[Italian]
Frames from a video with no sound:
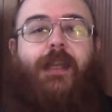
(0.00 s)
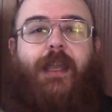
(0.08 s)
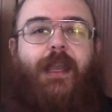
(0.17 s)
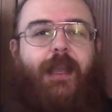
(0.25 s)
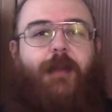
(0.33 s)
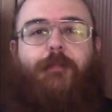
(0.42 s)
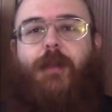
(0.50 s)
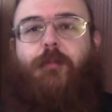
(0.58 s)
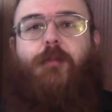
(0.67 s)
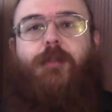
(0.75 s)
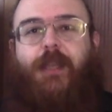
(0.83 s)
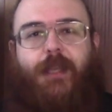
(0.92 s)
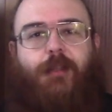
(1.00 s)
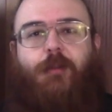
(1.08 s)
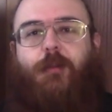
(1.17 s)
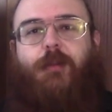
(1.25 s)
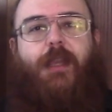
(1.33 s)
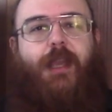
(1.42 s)
e abbiamo
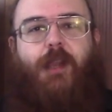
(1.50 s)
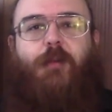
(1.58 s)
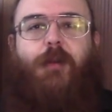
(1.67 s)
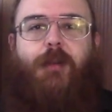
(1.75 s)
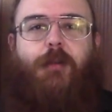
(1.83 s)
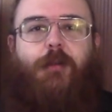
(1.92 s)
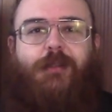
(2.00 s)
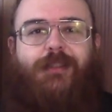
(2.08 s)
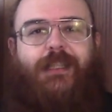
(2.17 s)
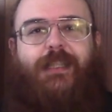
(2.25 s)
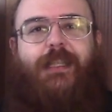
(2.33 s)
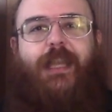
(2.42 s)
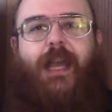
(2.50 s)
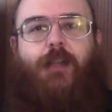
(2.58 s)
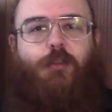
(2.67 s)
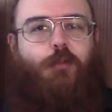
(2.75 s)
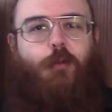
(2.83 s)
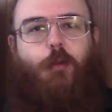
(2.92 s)
detto che è qualcosa di
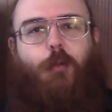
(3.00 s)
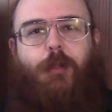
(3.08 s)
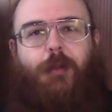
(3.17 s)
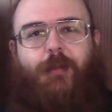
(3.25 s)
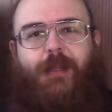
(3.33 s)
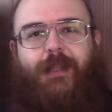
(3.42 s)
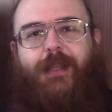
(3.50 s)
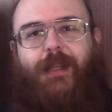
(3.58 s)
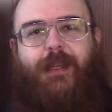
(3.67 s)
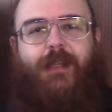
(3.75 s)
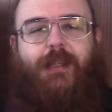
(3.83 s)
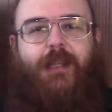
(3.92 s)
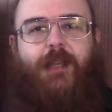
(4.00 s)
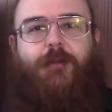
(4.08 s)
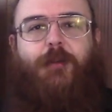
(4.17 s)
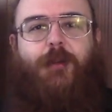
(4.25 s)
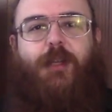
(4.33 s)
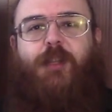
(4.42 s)
assolutamente
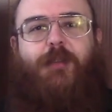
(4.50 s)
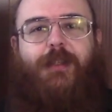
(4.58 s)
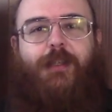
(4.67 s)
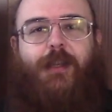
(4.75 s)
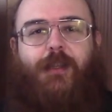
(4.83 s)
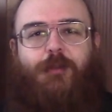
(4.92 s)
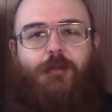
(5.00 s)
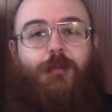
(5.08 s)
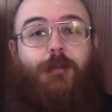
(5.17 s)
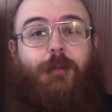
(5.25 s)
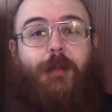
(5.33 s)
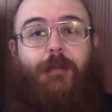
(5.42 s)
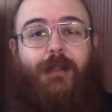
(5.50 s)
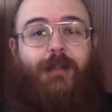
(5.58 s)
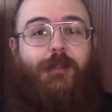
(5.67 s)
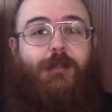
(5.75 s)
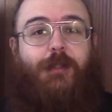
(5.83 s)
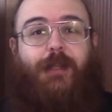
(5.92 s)
negativo che dovete
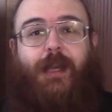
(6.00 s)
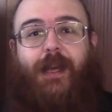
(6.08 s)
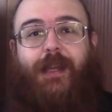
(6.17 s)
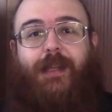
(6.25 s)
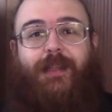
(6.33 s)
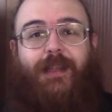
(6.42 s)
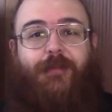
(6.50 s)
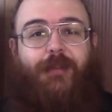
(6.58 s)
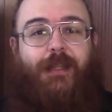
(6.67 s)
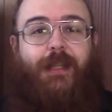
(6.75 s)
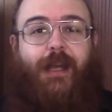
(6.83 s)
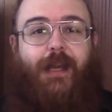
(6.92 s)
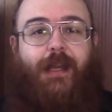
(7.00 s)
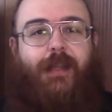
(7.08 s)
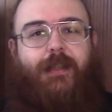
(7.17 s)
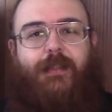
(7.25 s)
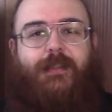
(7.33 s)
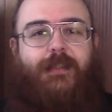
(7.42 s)
assolutamente cercare di evitare
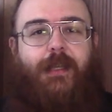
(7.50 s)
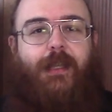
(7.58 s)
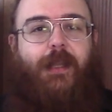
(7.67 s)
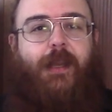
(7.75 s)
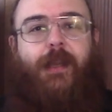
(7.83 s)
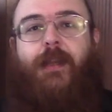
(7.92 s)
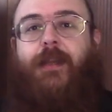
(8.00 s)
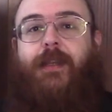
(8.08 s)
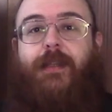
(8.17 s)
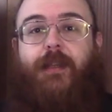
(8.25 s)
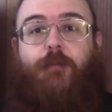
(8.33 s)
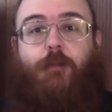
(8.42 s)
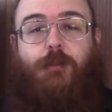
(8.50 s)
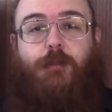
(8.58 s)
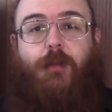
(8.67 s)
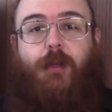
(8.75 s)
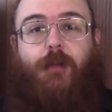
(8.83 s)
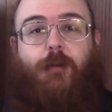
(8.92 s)
di inserire nel
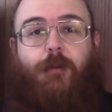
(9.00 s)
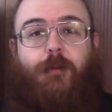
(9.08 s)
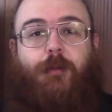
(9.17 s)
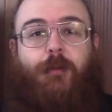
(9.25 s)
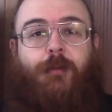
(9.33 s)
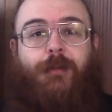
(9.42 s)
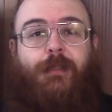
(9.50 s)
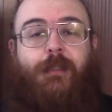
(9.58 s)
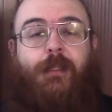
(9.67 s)
vostro racconto.